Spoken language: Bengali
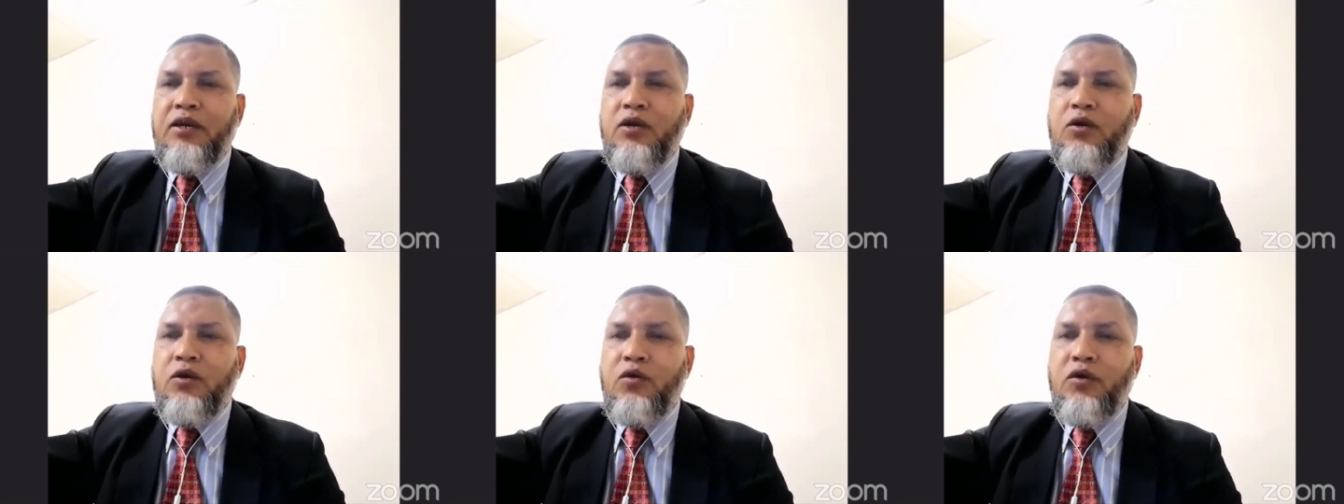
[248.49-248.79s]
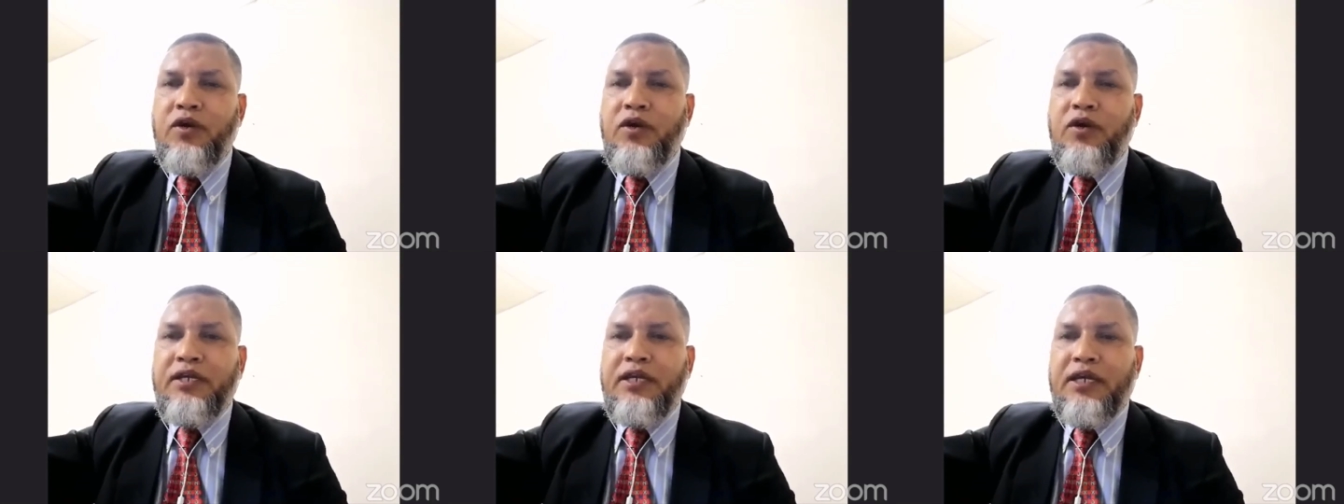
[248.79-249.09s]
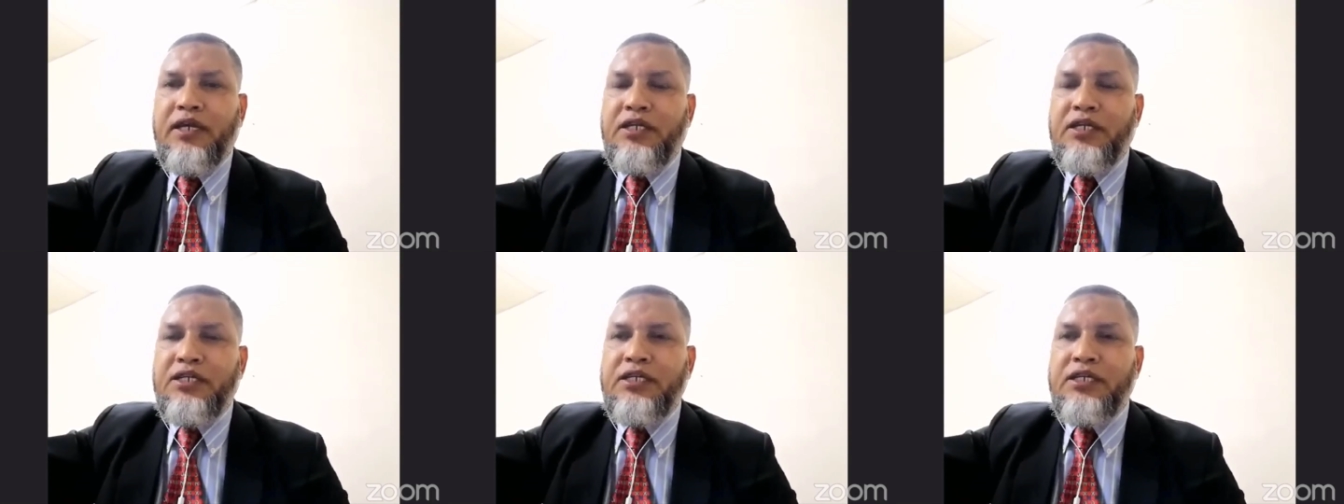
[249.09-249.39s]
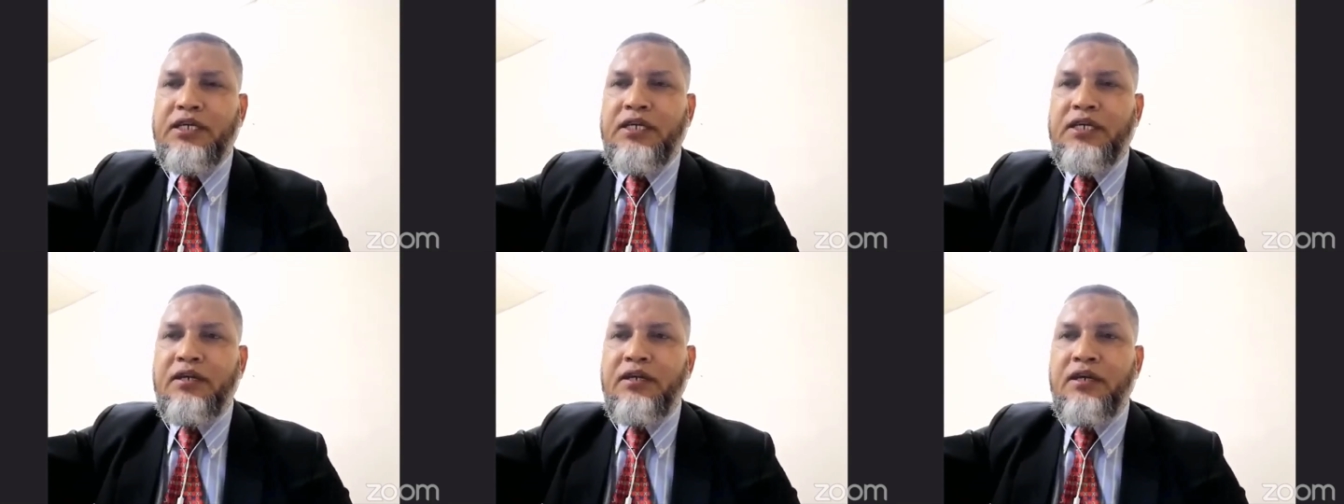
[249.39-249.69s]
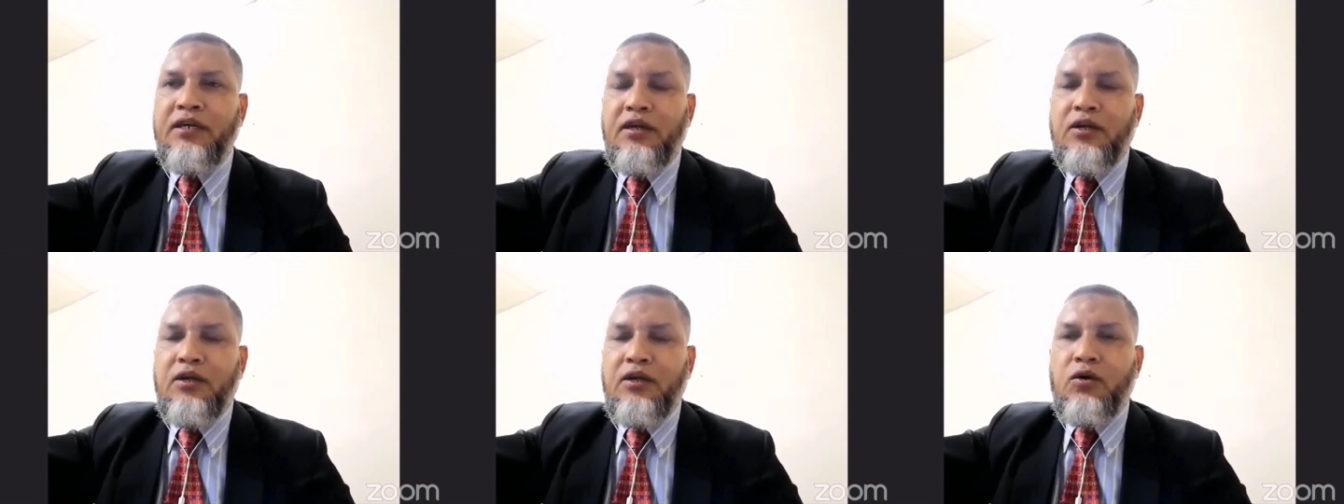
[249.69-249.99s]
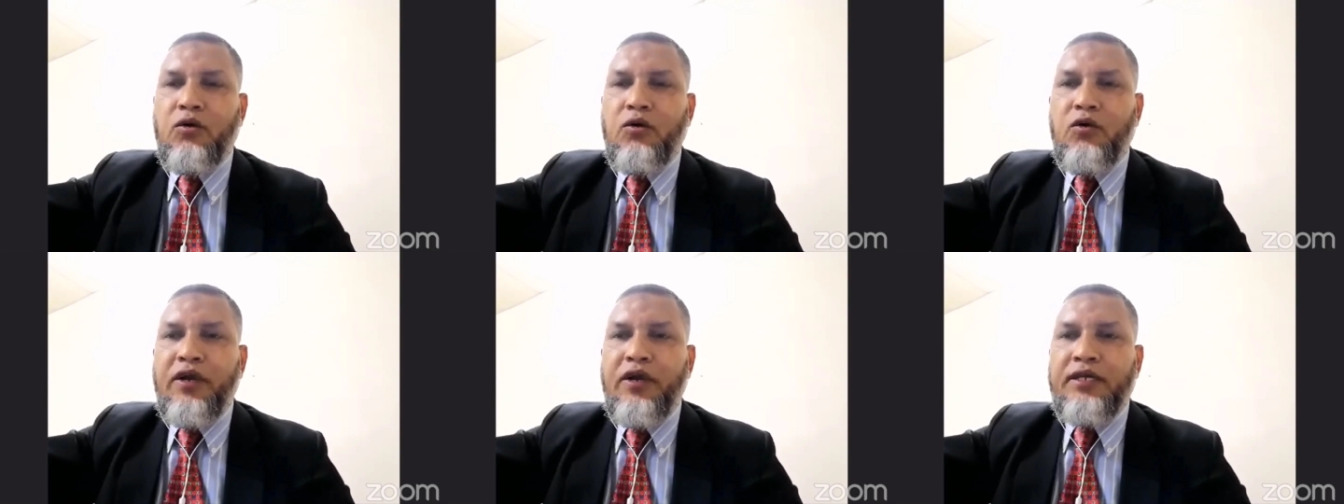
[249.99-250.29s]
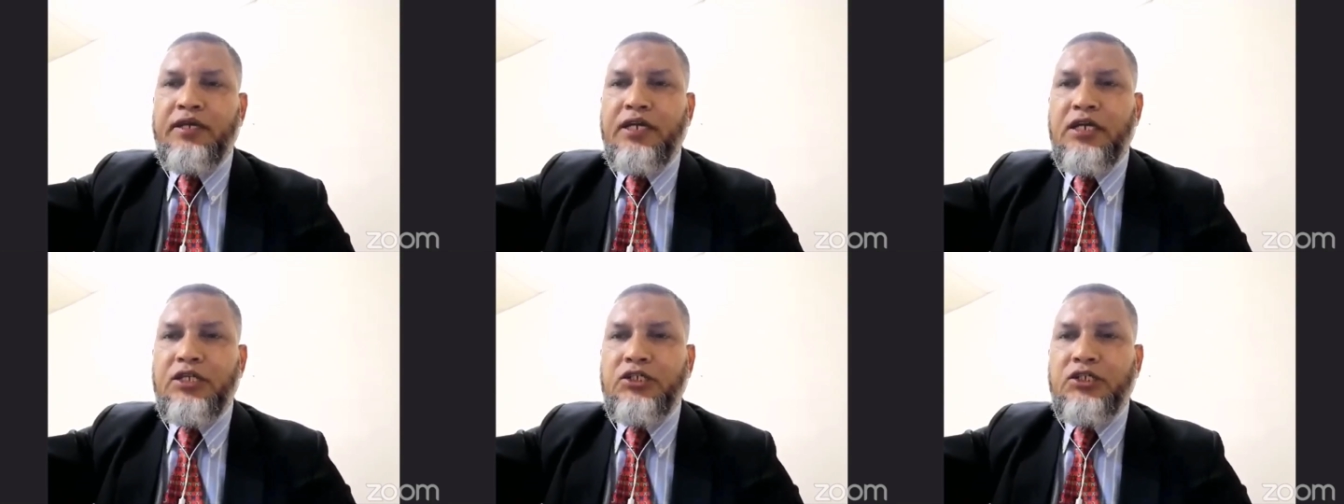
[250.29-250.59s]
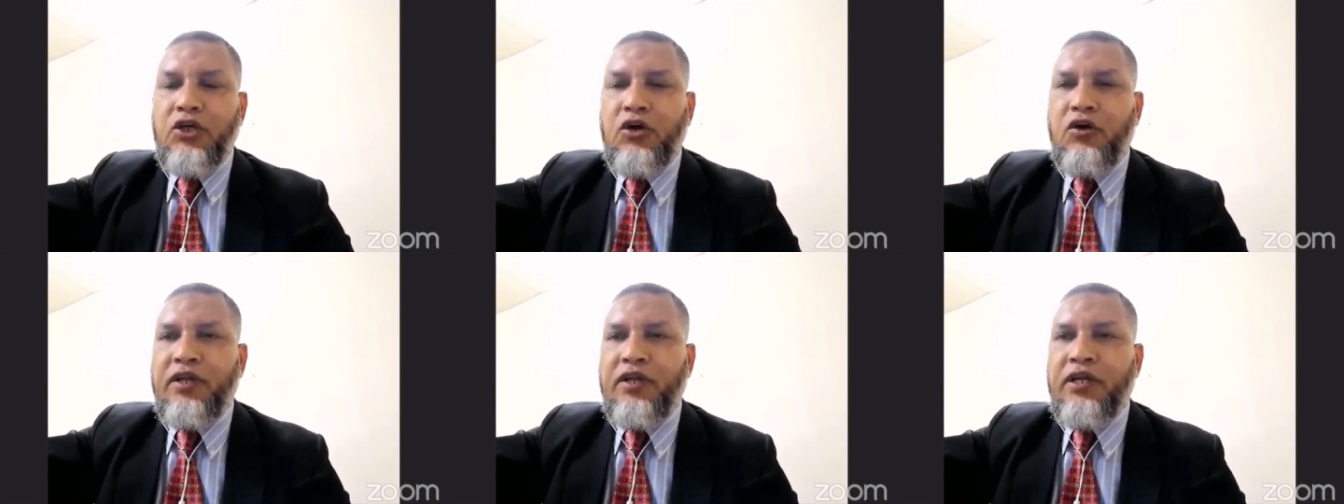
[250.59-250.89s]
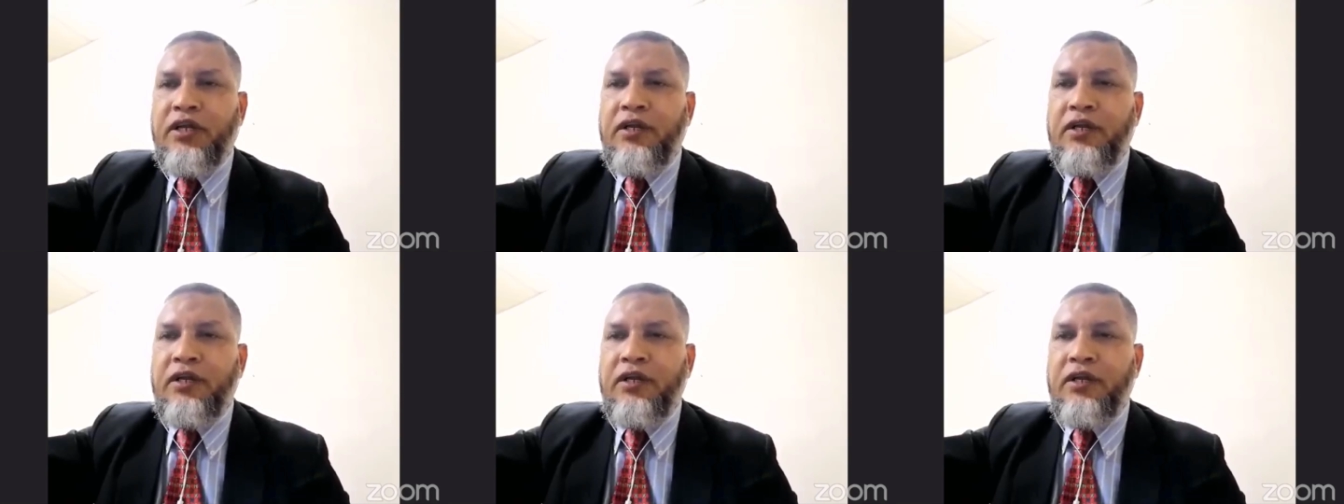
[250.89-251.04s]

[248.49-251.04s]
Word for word: কোনো একটা দেশের কোনো একটা শহরে